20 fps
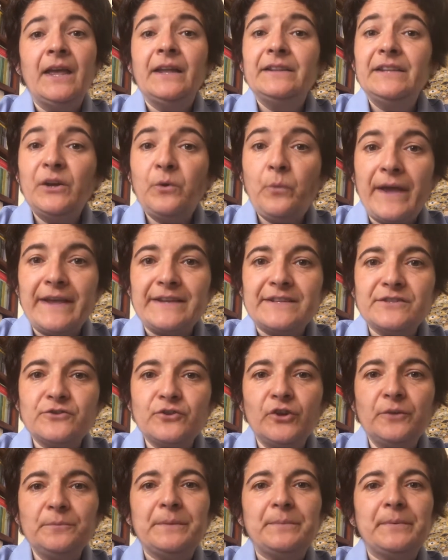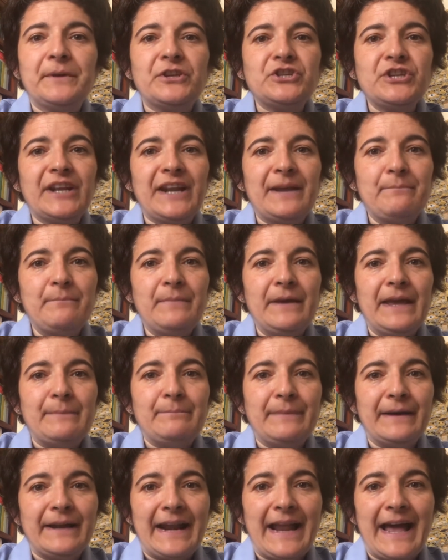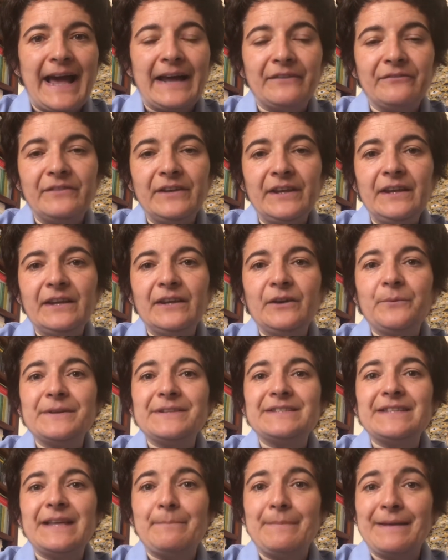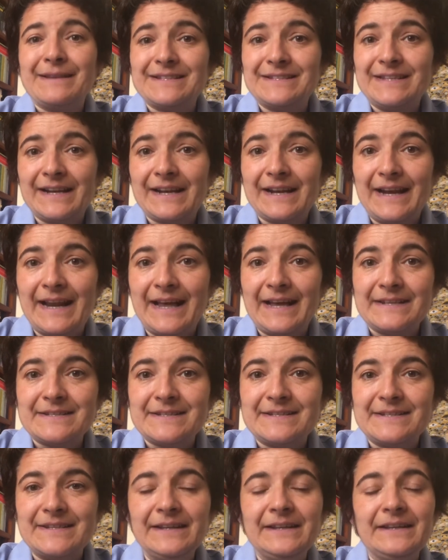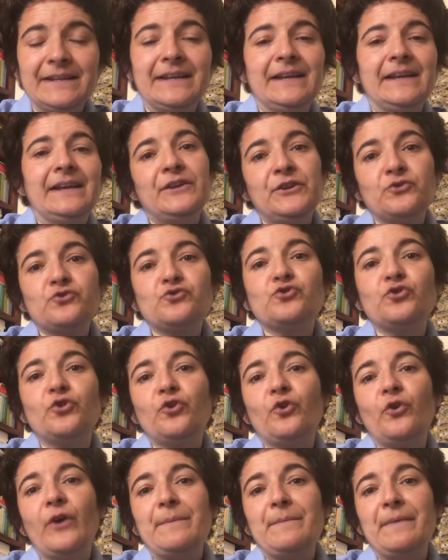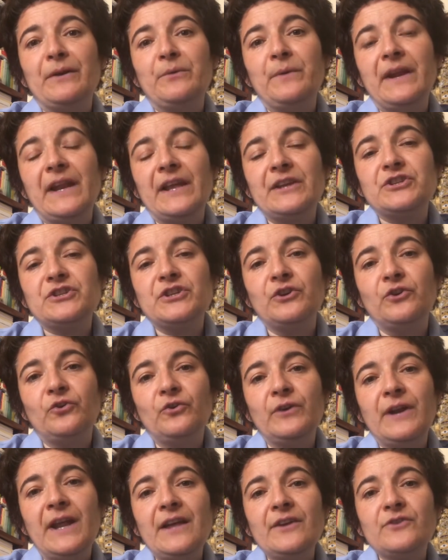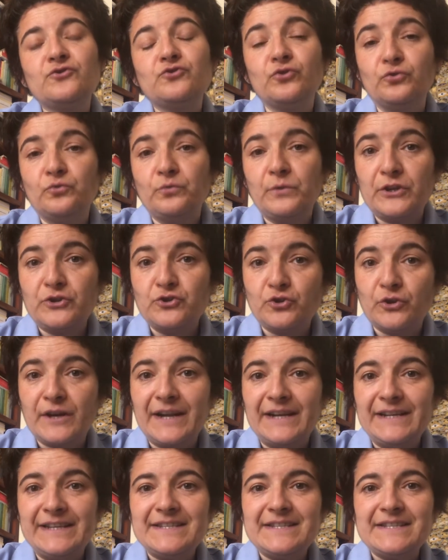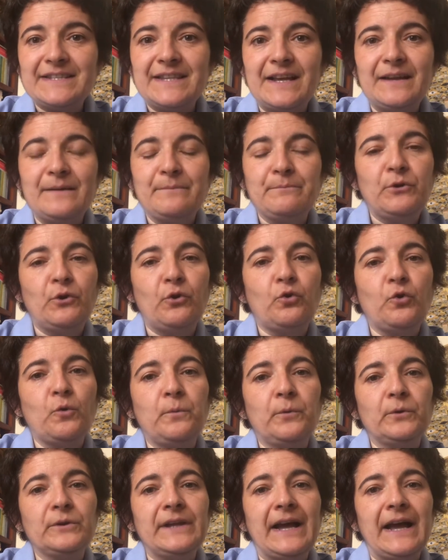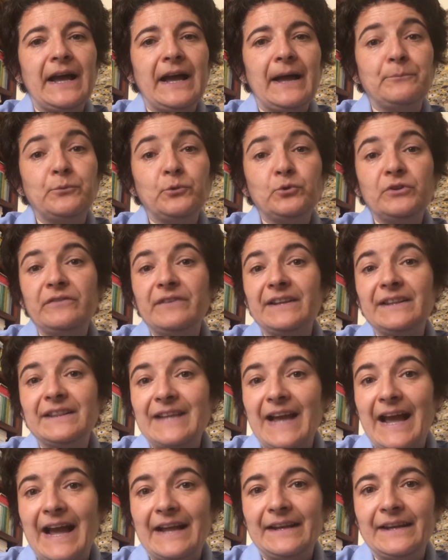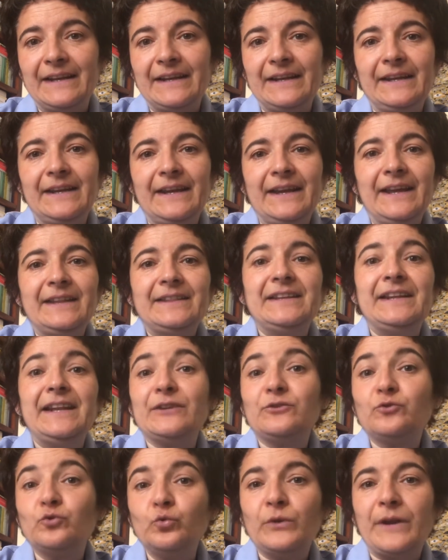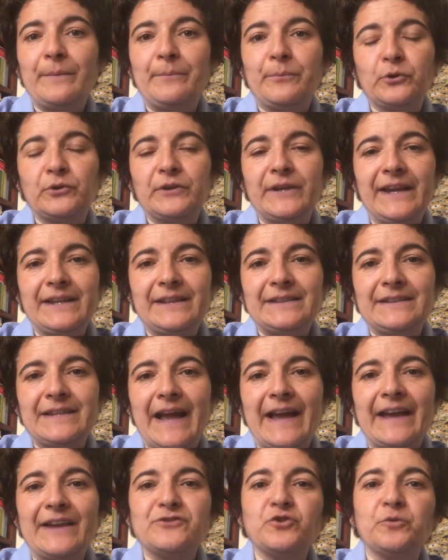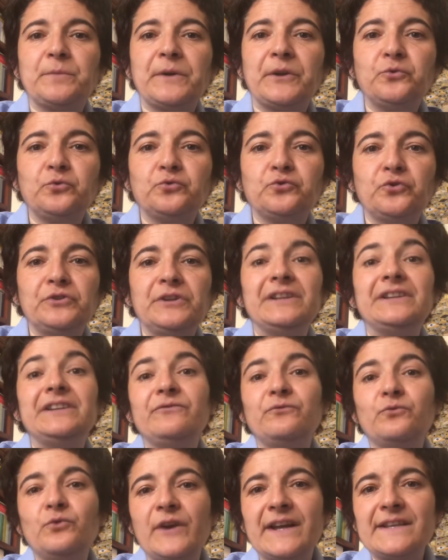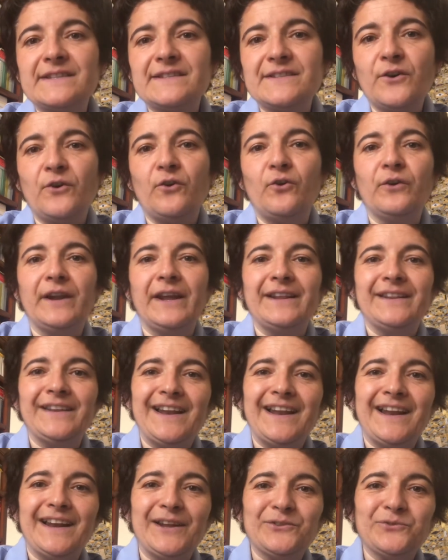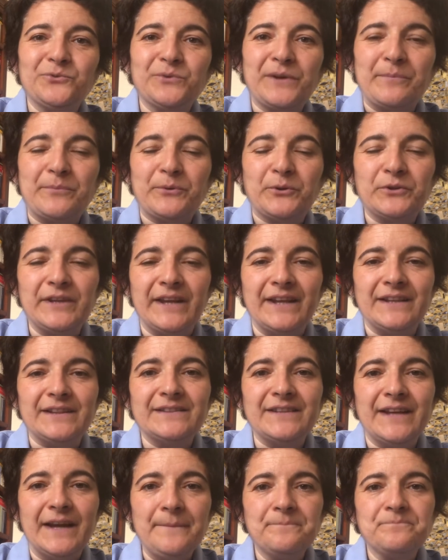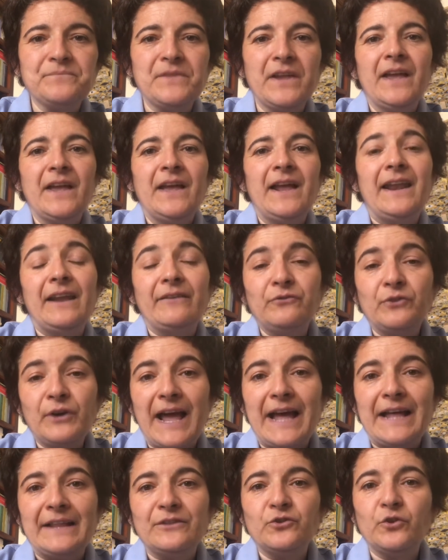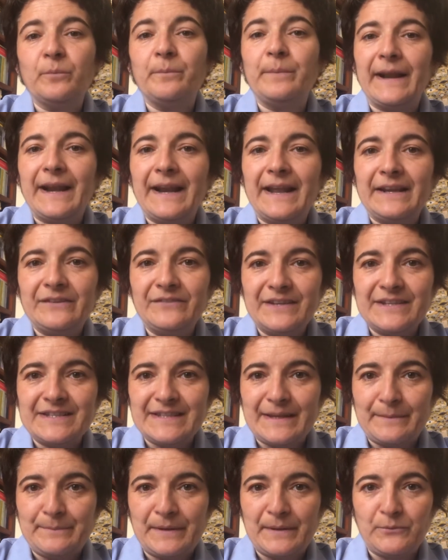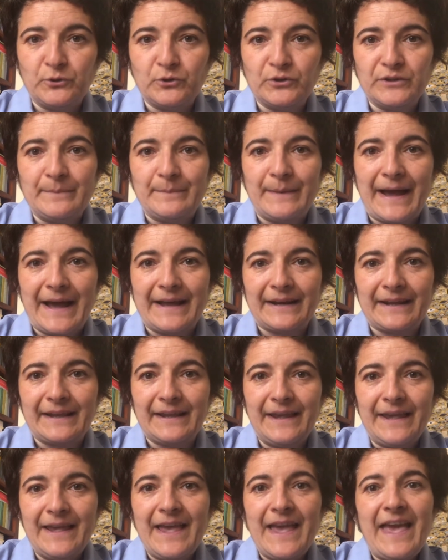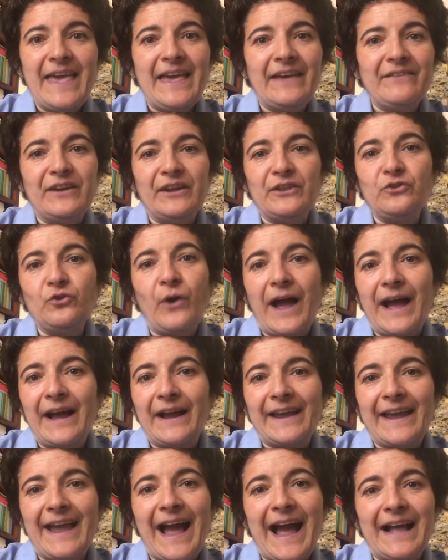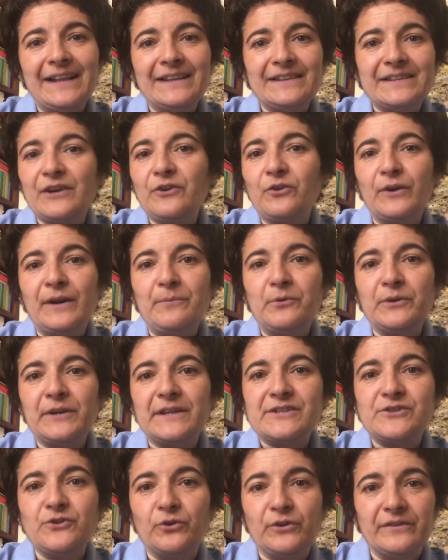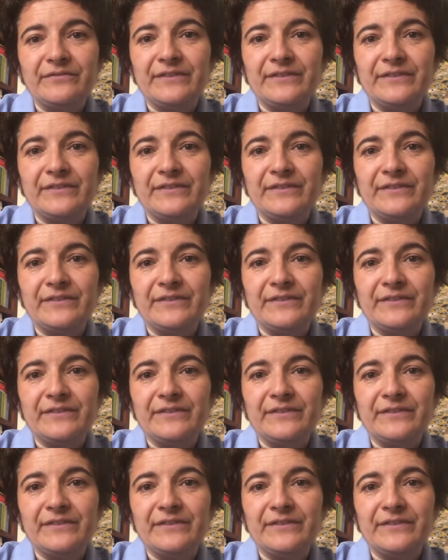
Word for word: Di questo mi piacerebbe parlarvi in questa masterclass. Io sono Emanuela Celona, sono una giornalista, mi occupo da più di vent'anni di natura protetta e soprattutto di divulgazione della natura protetta, lavorando per la rivista Piemonte Parchi e avendo anche altre collaborazioni